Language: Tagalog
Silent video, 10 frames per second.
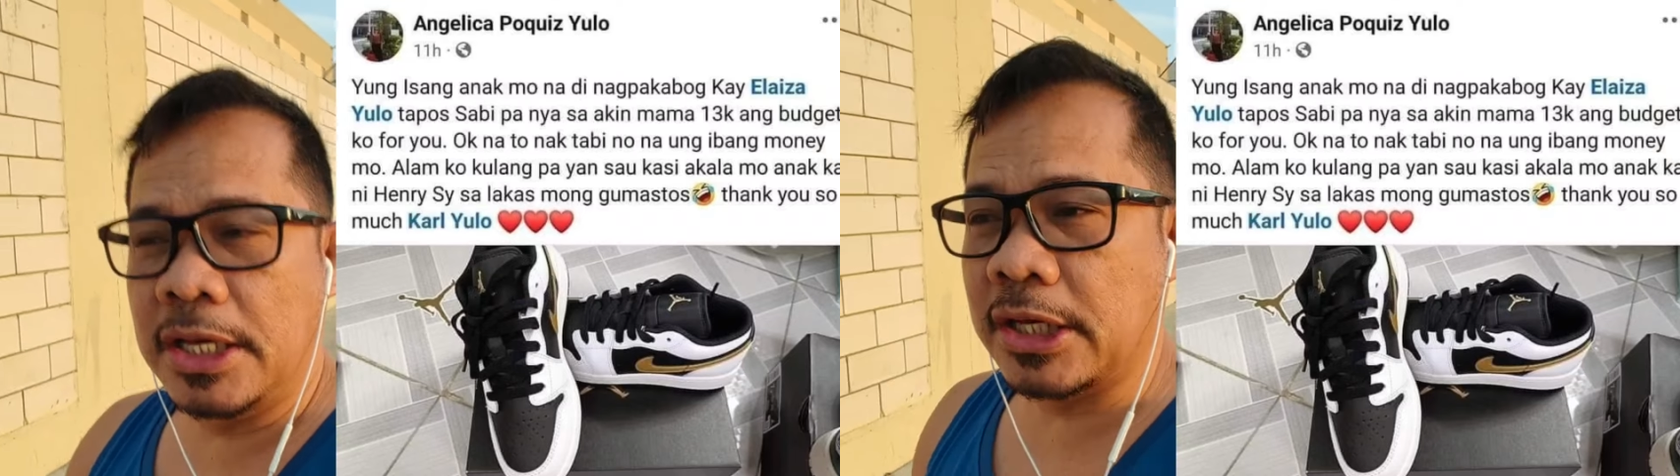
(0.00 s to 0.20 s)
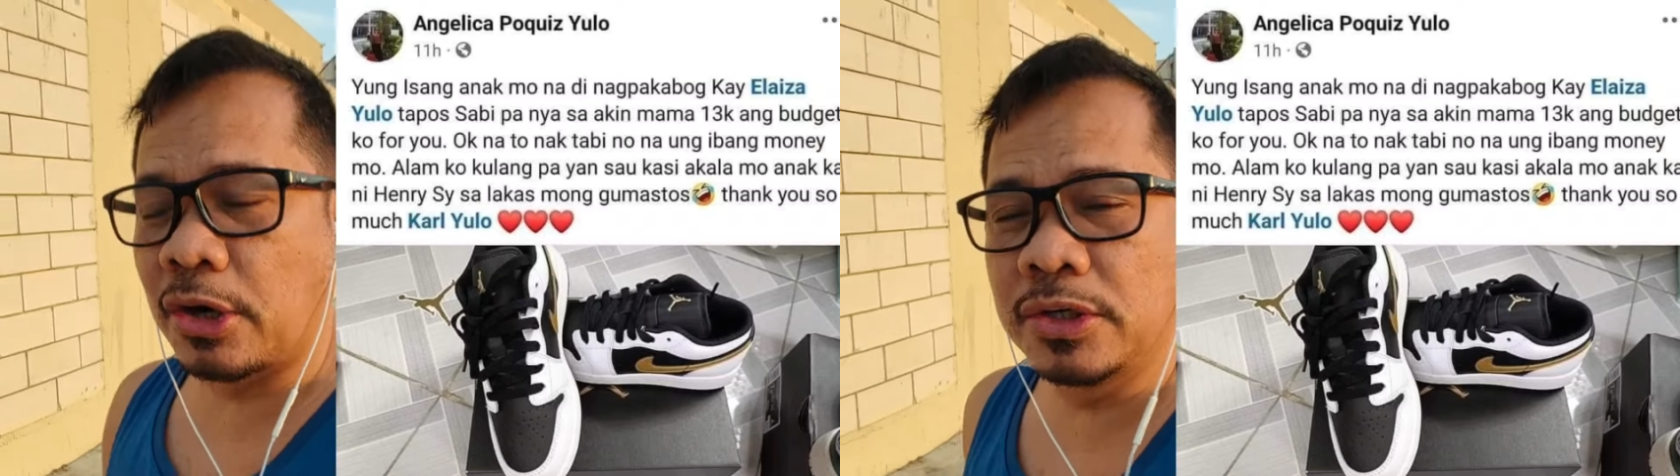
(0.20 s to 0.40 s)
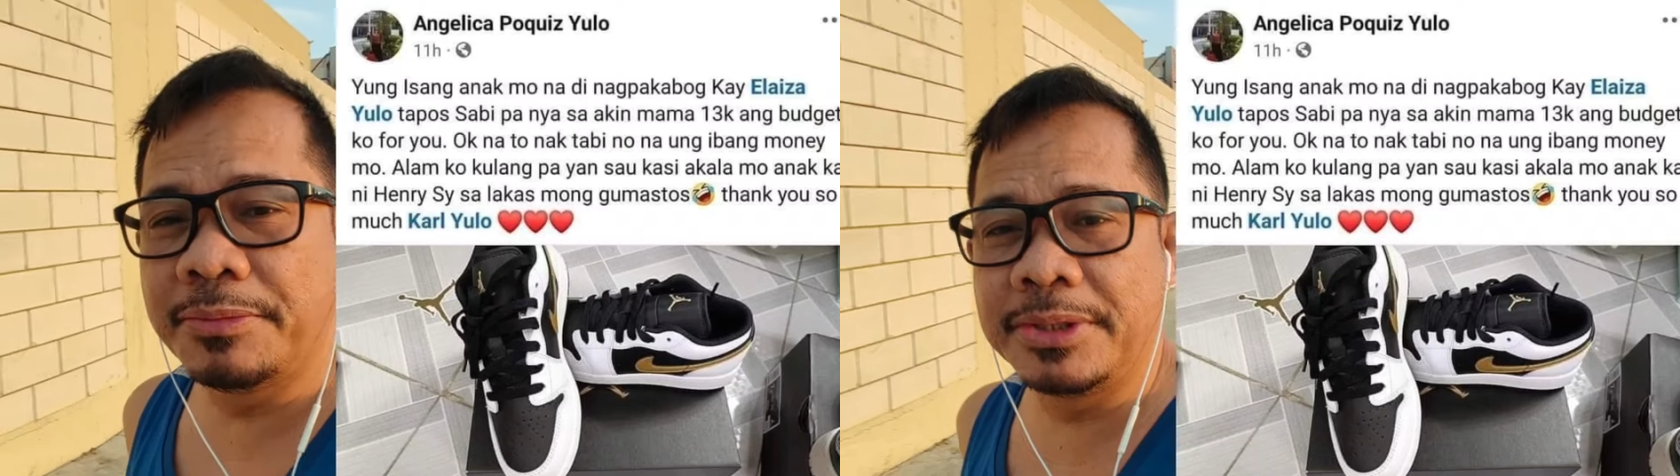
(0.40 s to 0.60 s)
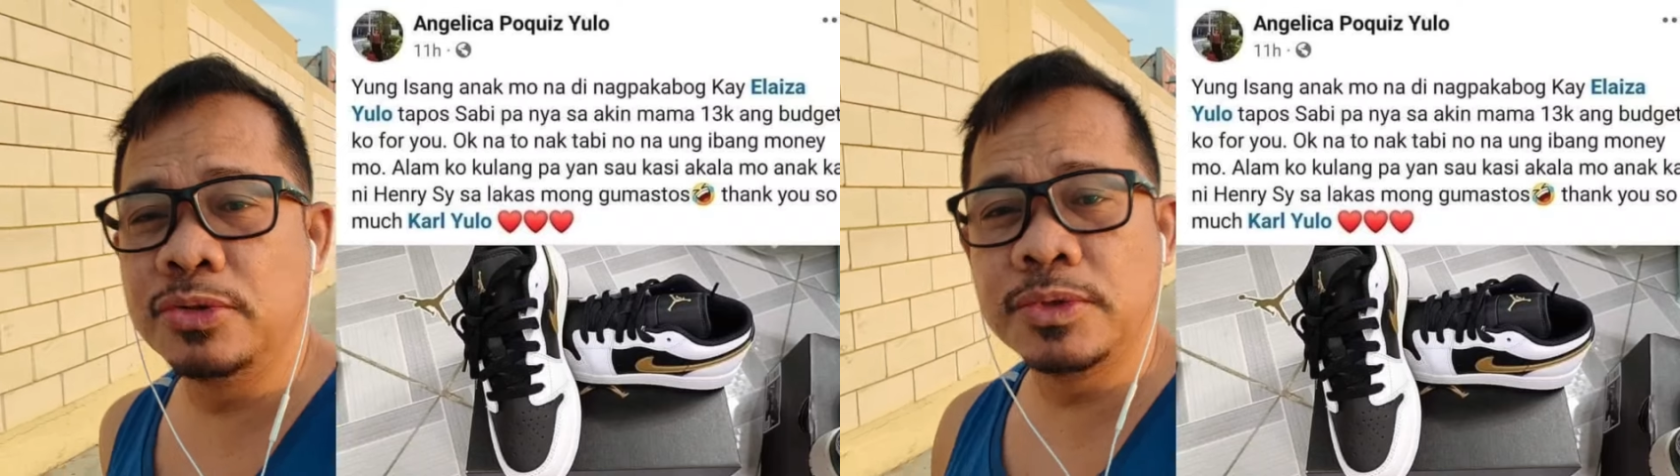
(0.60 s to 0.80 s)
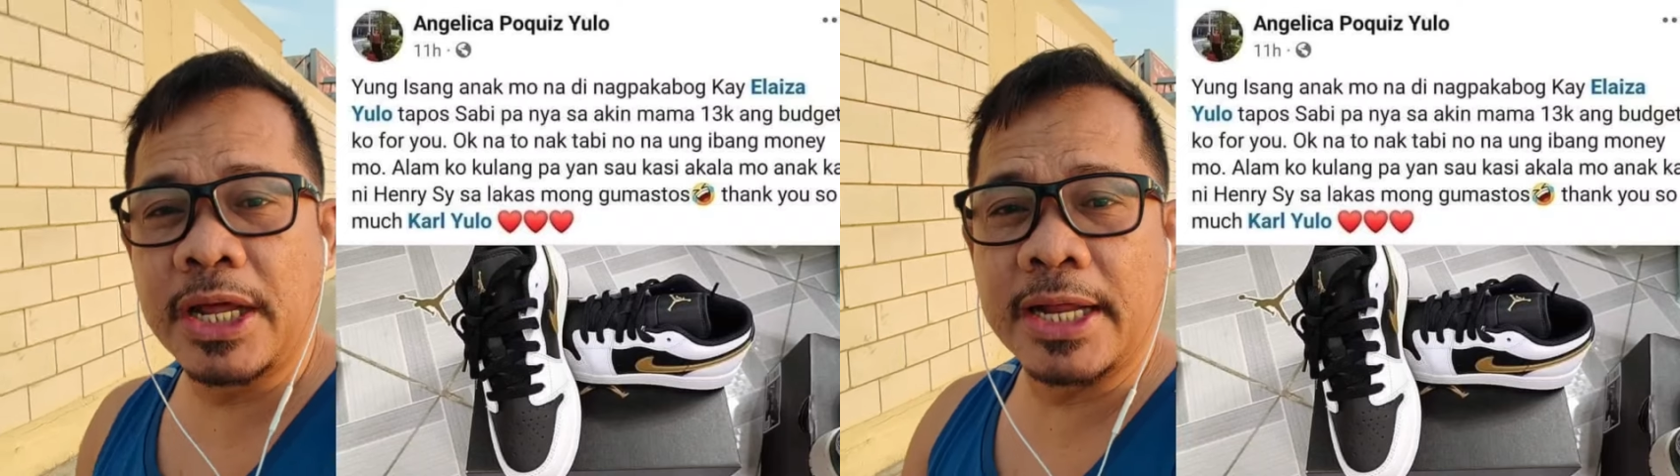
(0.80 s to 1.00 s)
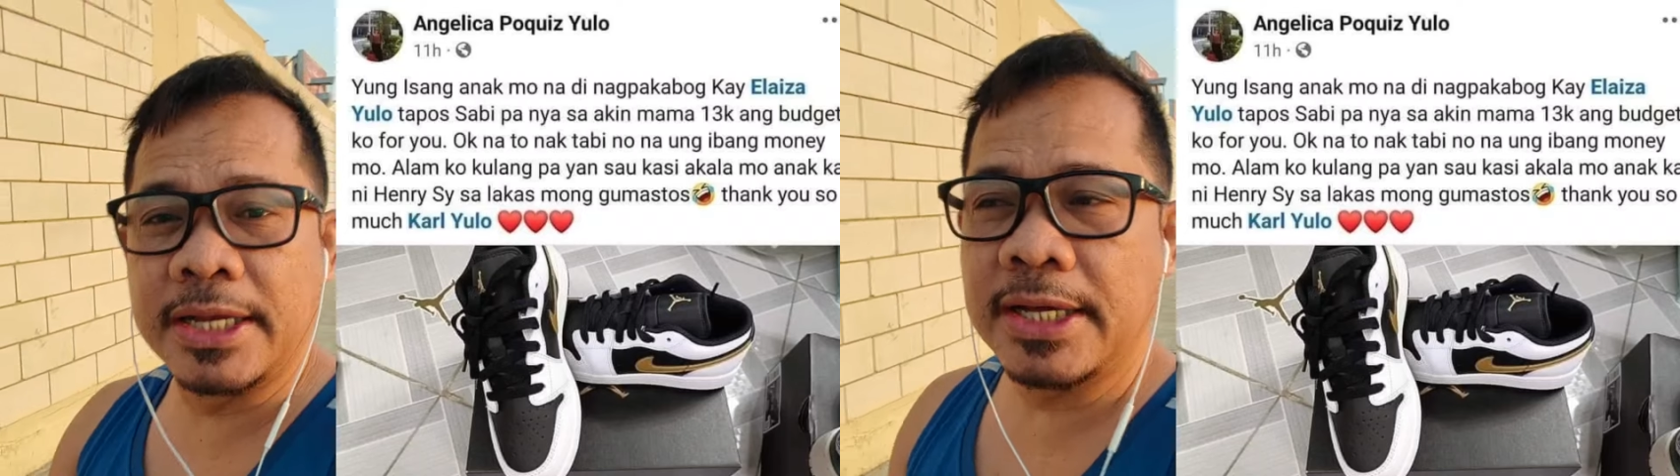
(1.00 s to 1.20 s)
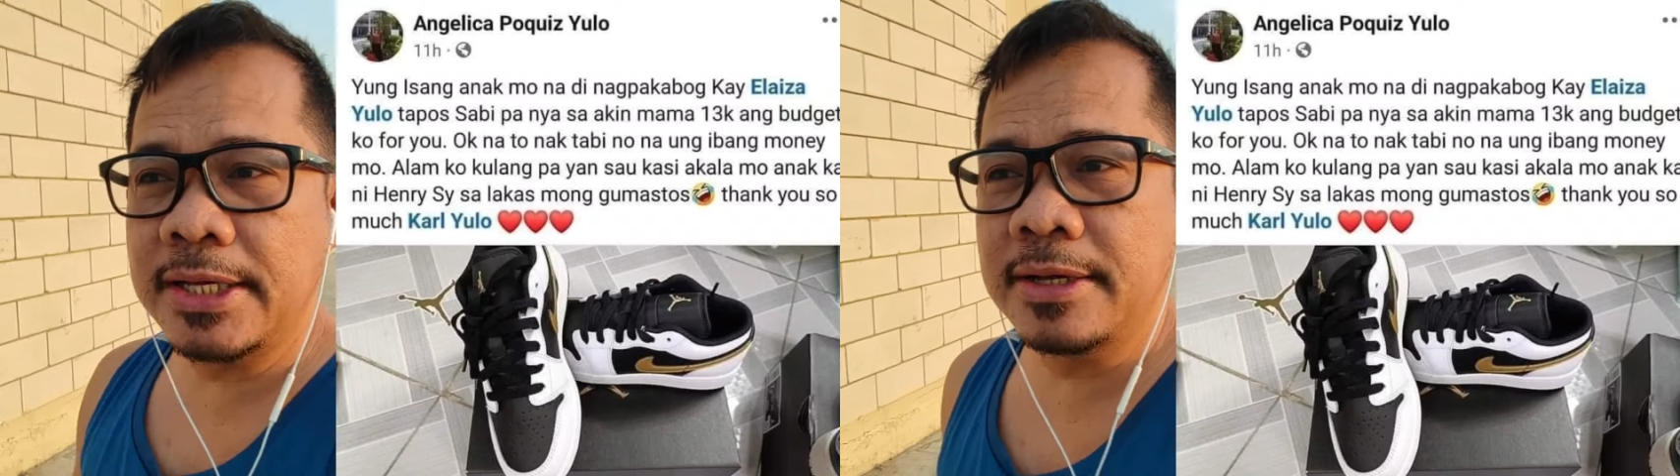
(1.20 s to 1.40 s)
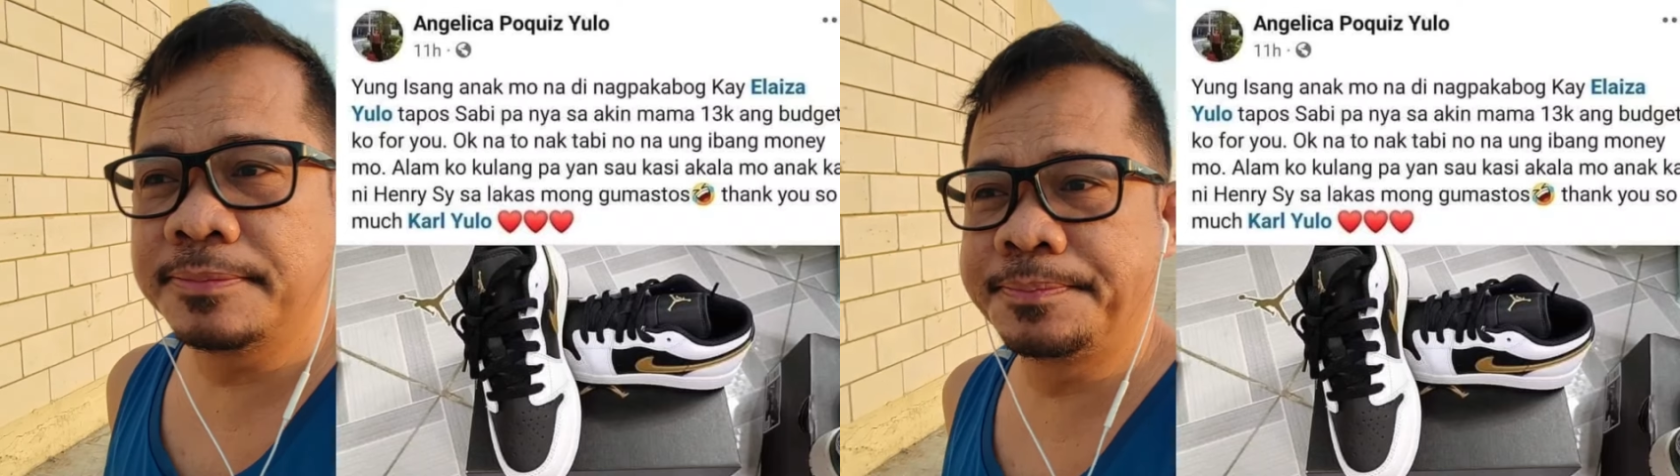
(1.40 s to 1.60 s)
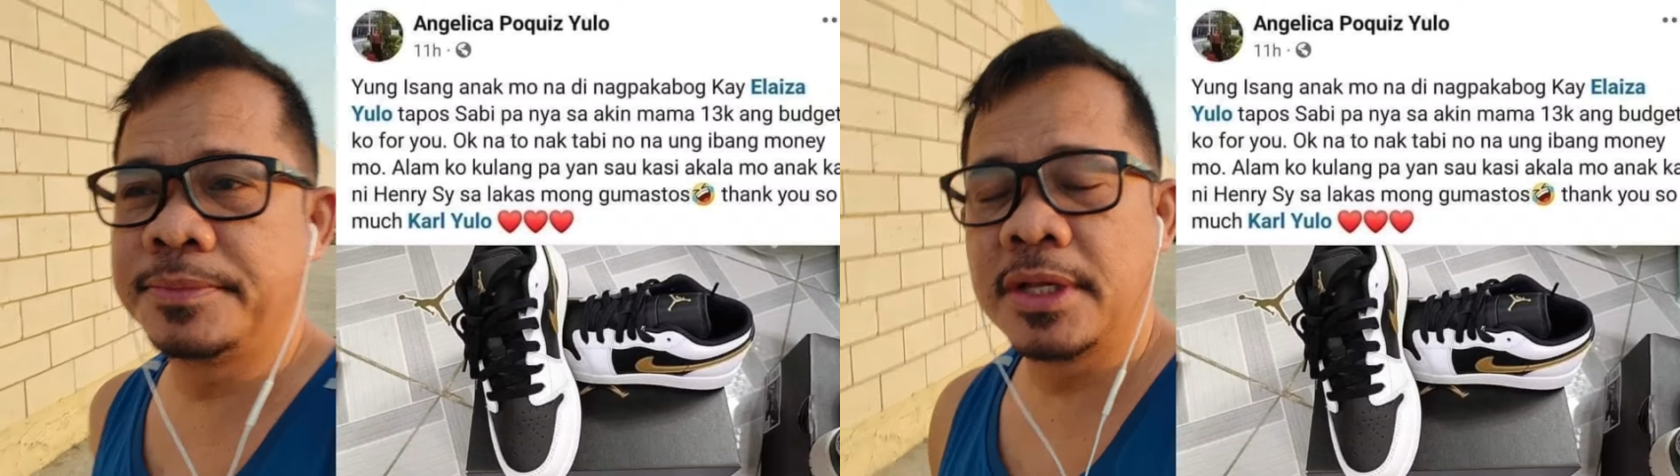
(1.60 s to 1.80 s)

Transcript: Eh, ikaw naman yung nanay.